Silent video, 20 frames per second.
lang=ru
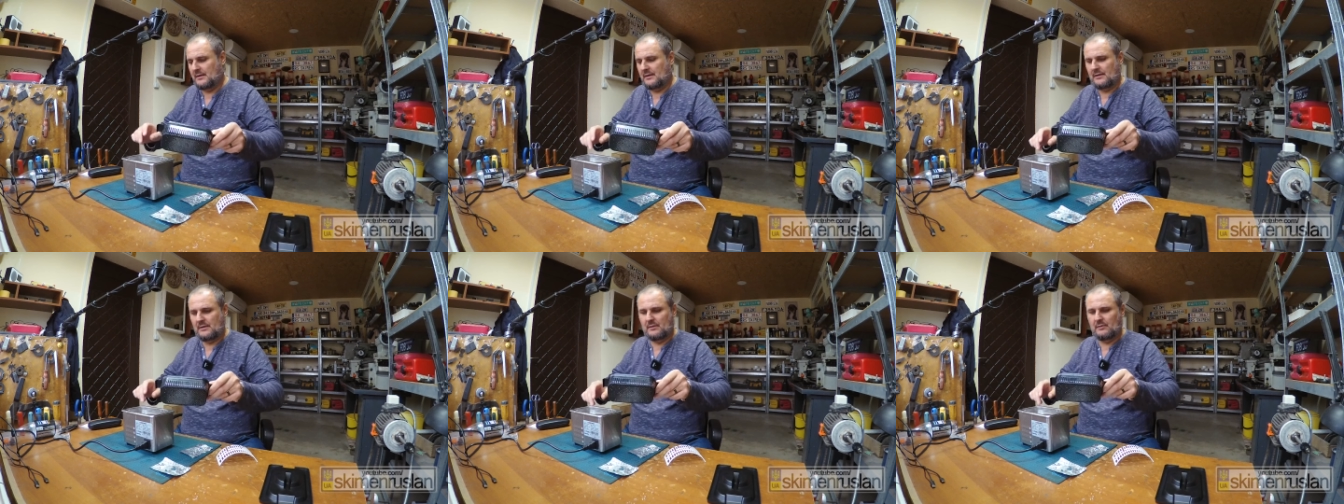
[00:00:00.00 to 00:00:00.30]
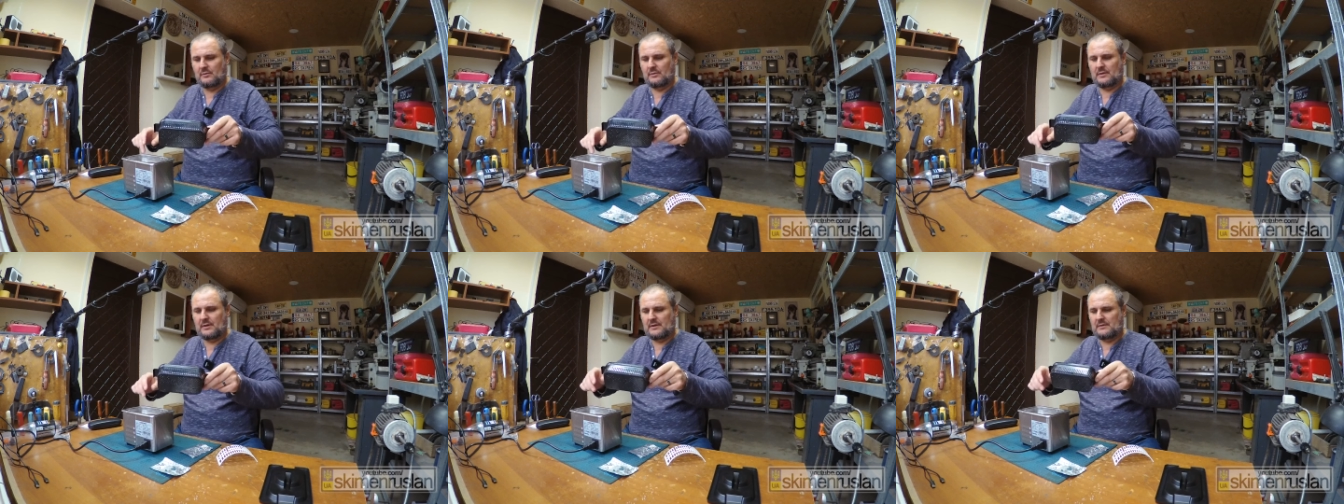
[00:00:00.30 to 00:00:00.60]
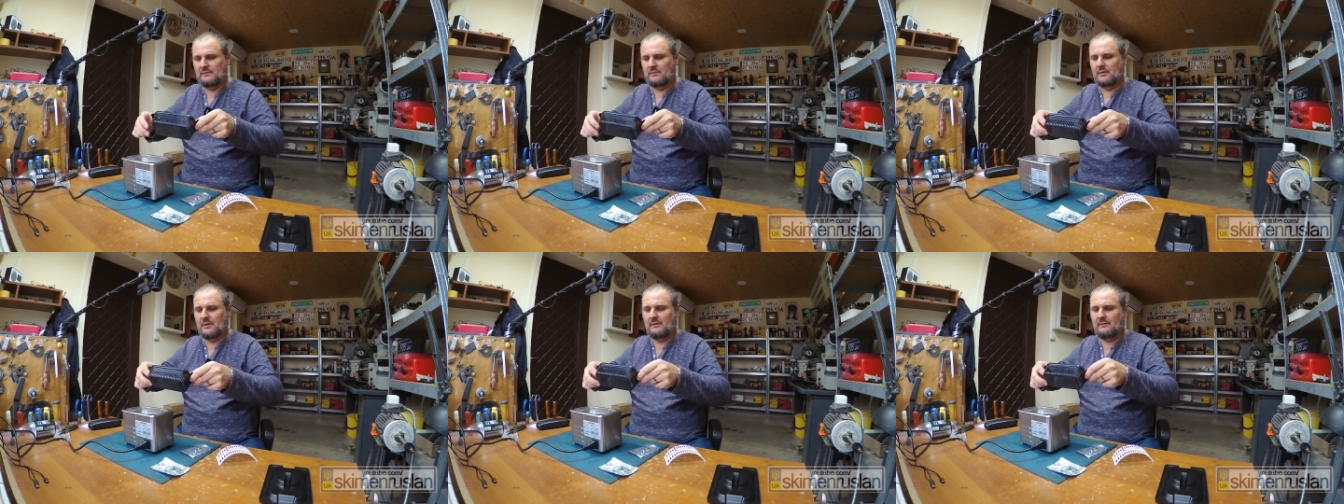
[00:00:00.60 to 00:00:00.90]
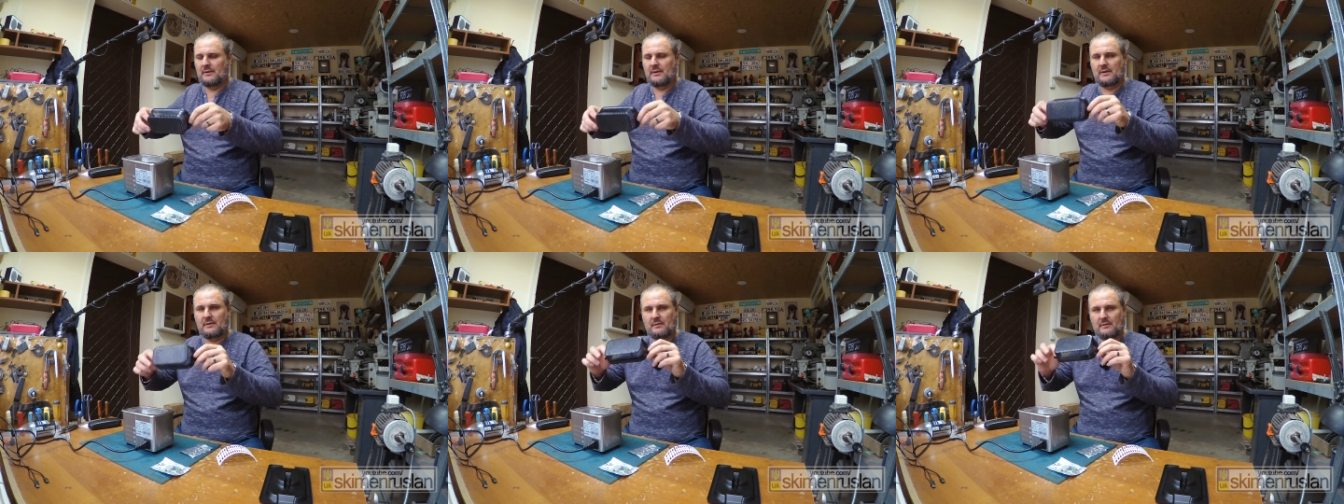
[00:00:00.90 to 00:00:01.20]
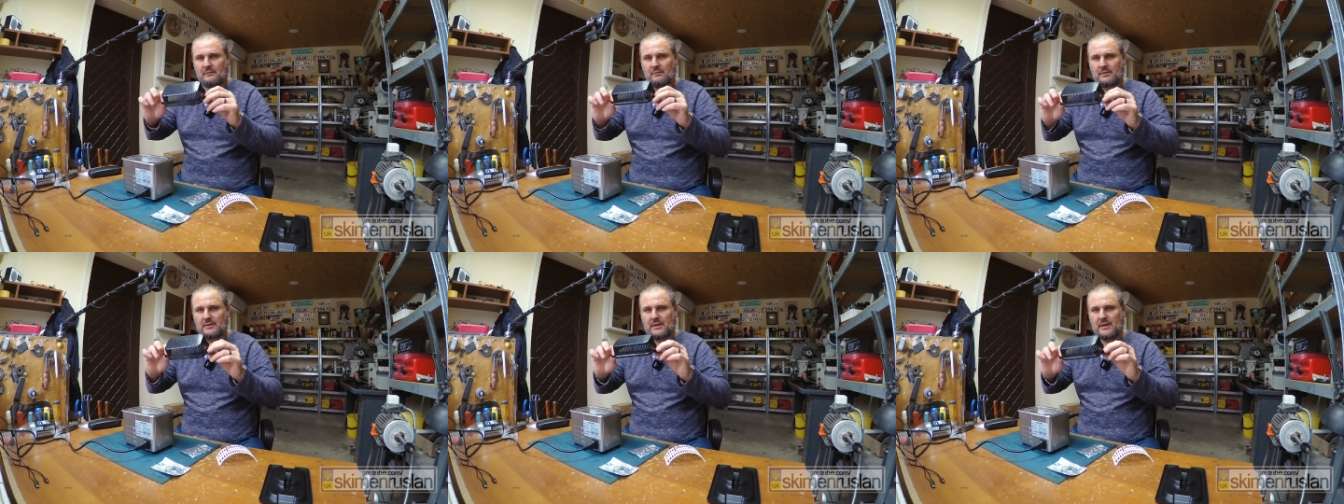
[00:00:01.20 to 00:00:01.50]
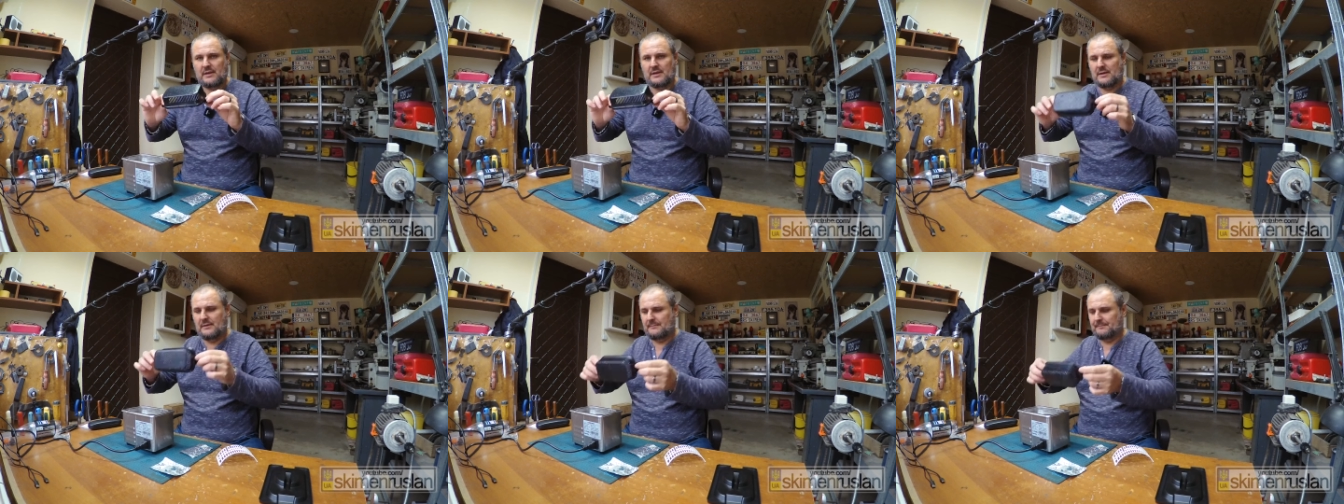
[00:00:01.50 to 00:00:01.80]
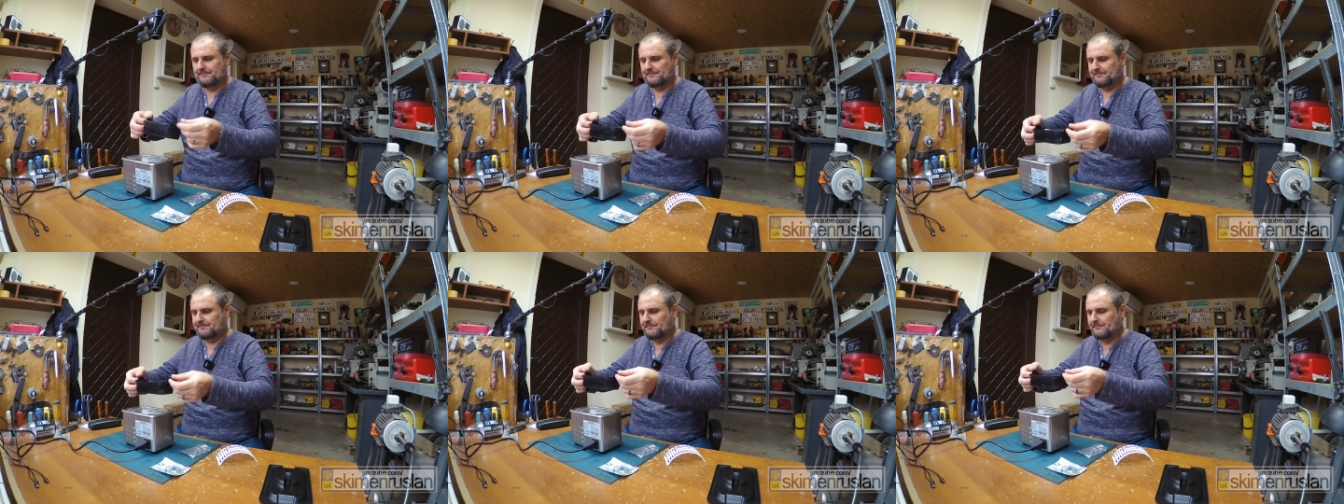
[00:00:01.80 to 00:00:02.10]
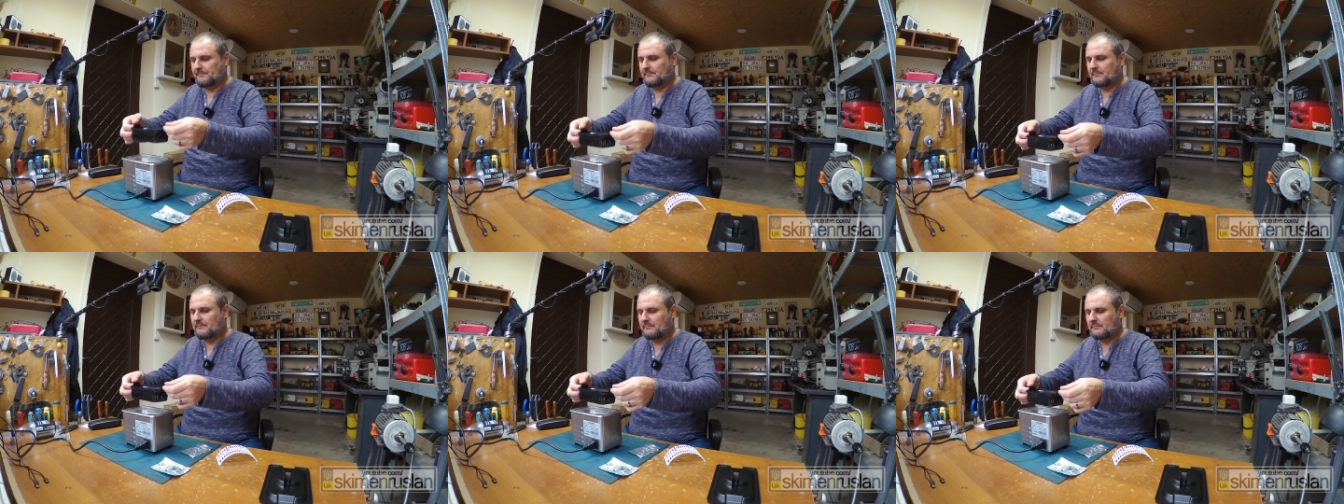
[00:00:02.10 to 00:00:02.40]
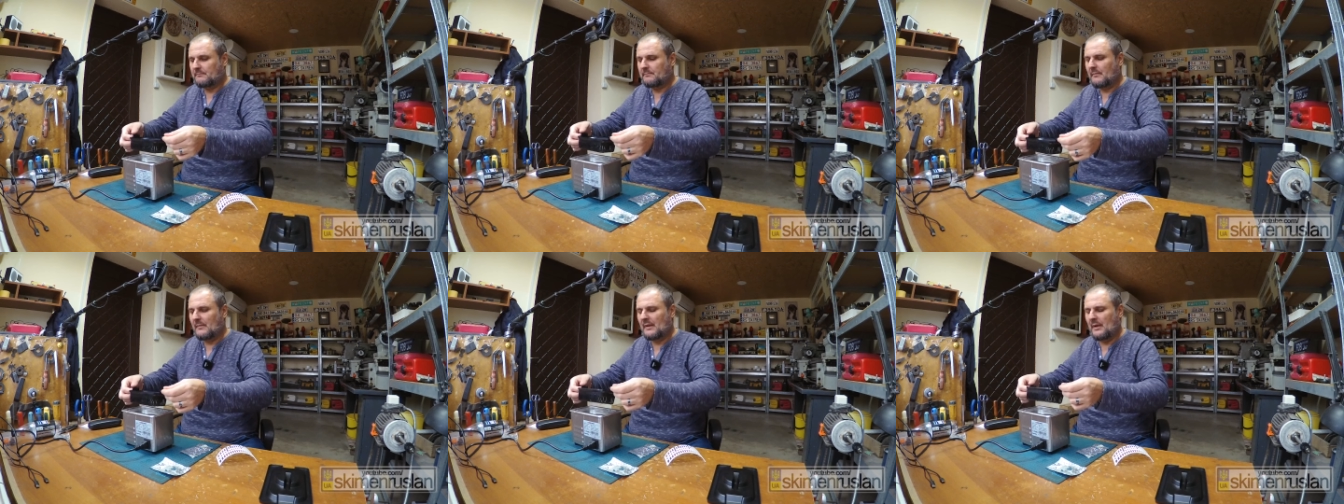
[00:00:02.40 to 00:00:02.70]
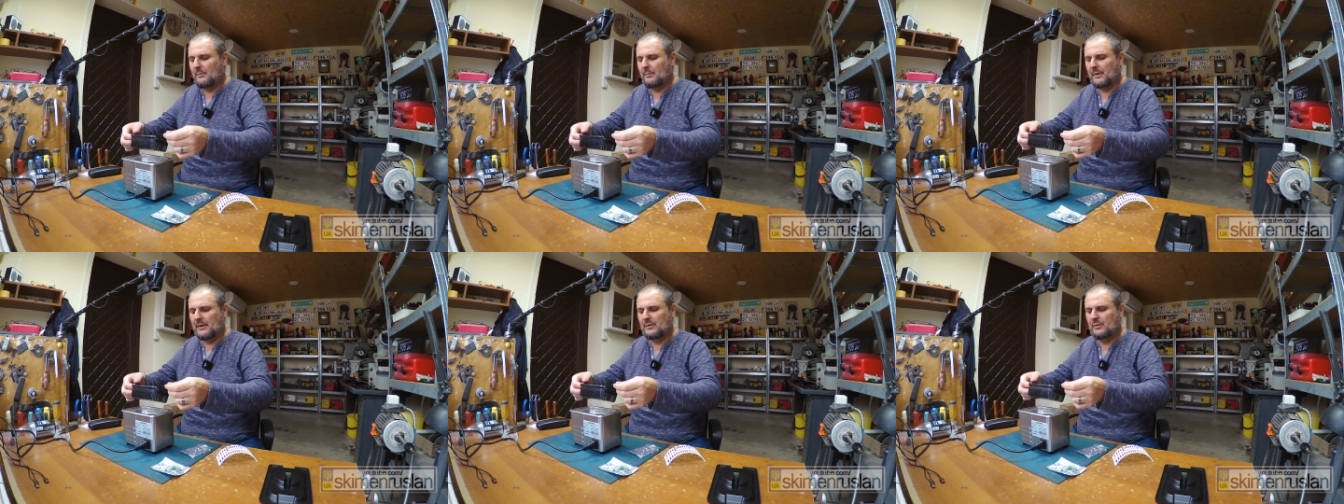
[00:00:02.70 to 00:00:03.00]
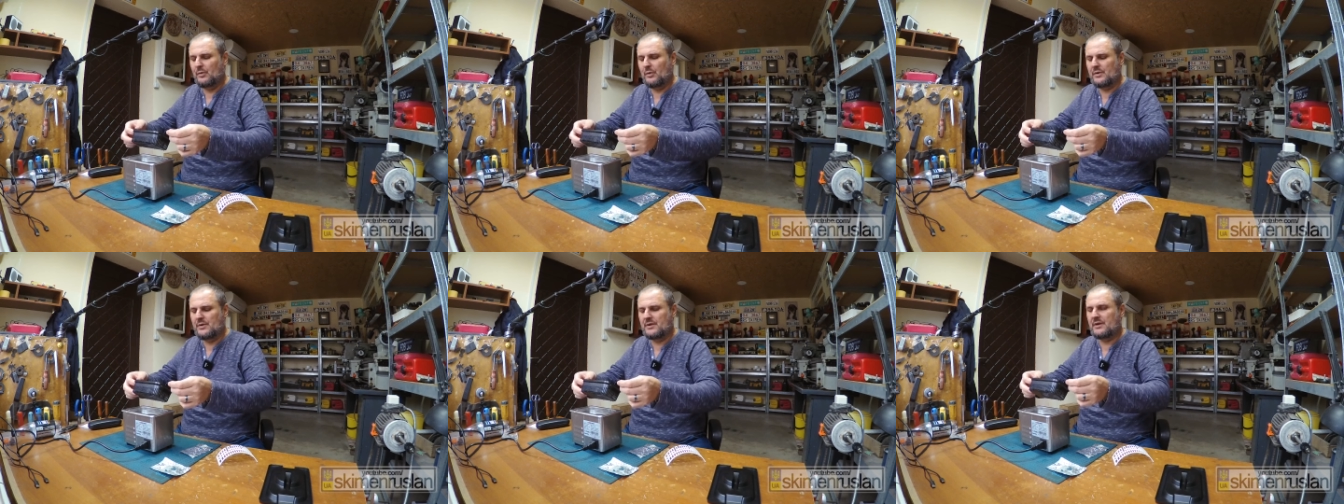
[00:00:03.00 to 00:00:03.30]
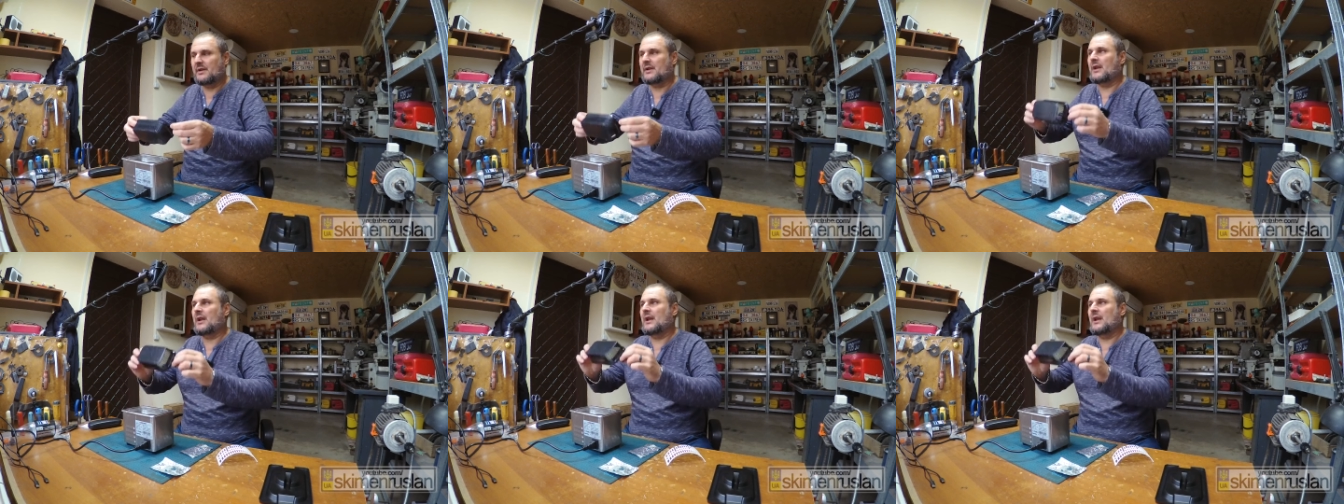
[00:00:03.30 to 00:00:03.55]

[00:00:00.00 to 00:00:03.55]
ультразвуковых вот эти поддончики,